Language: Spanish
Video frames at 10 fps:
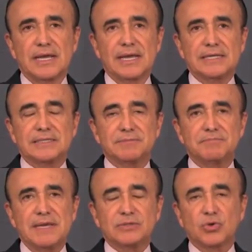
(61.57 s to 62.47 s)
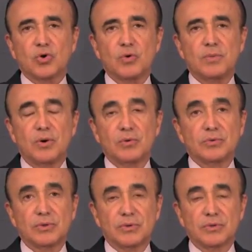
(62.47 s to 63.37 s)
es visto como
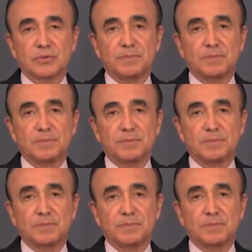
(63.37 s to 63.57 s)
uno de los